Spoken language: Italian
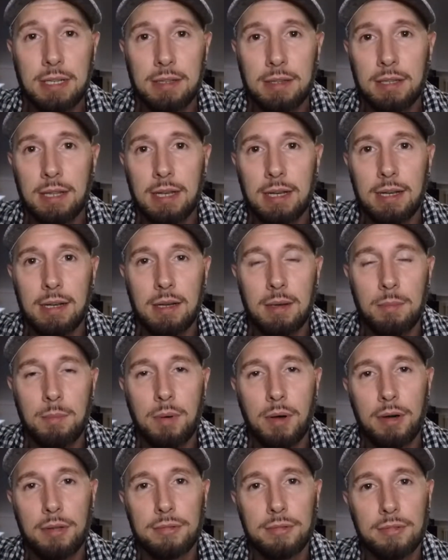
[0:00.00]
del
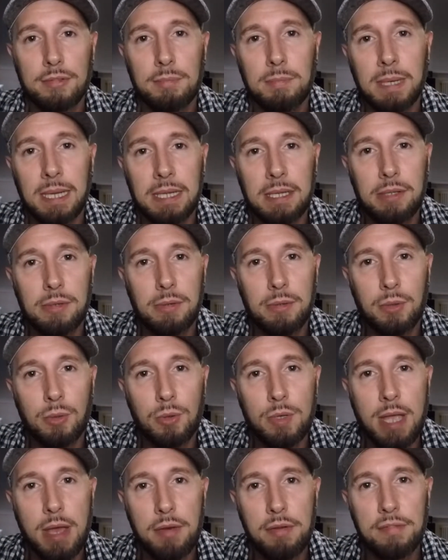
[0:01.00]
posto splendido in
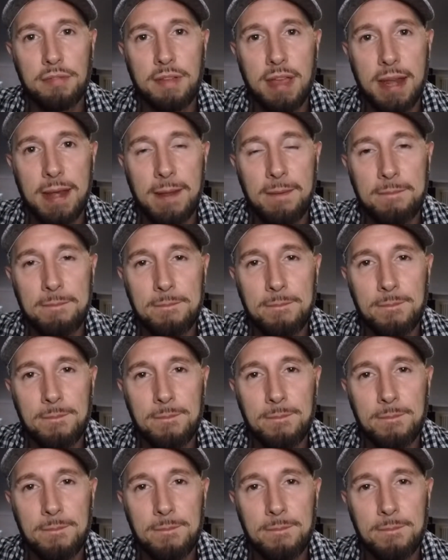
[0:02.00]
cui ero in ferie.